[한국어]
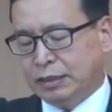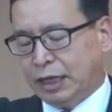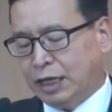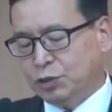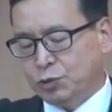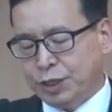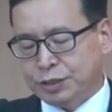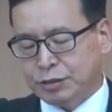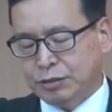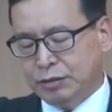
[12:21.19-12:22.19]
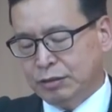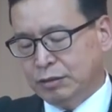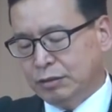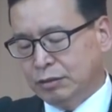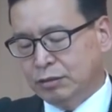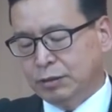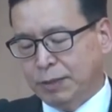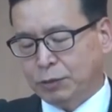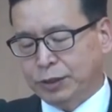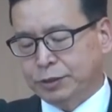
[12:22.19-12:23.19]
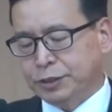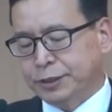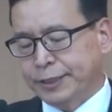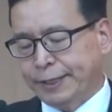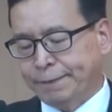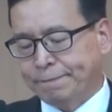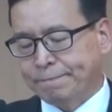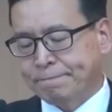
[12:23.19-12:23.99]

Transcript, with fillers: 대조해서 언급하고 있는 것인데